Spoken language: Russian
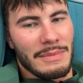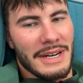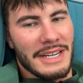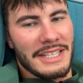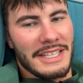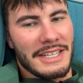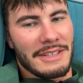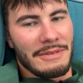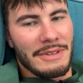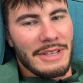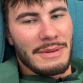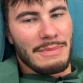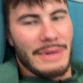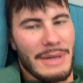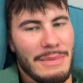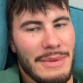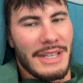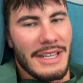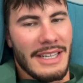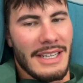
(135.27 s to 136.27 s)
Бартик, вы не
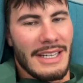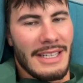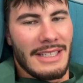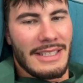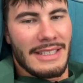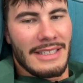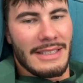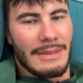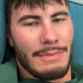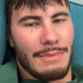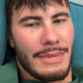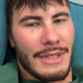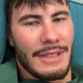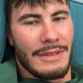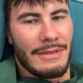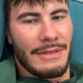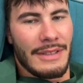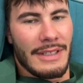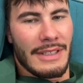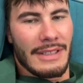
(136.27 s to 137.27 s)
помирились.
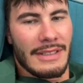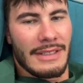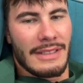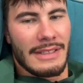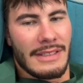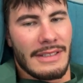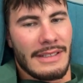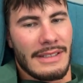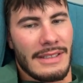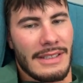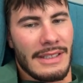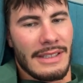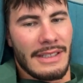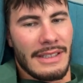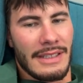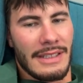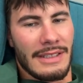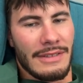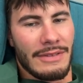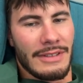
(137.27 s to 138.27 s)
Привет,
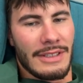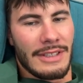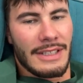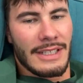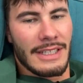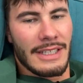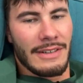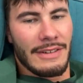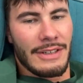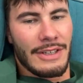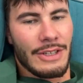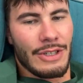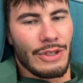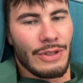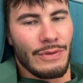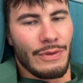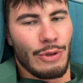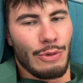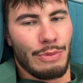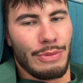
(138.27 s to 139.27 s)
ты в инсте говоришь,
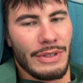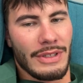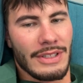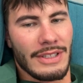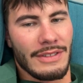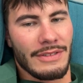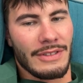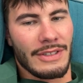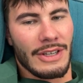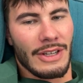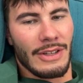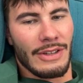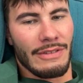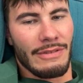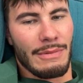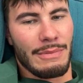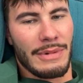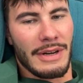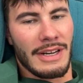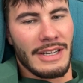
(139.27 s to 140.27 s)
что влюбился в
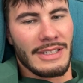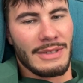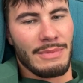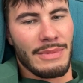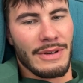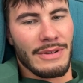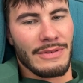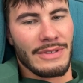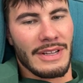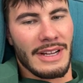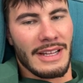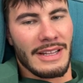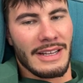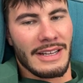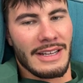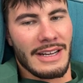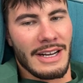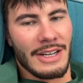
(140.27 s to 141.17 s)
Скалана в апреле с первого взгляда.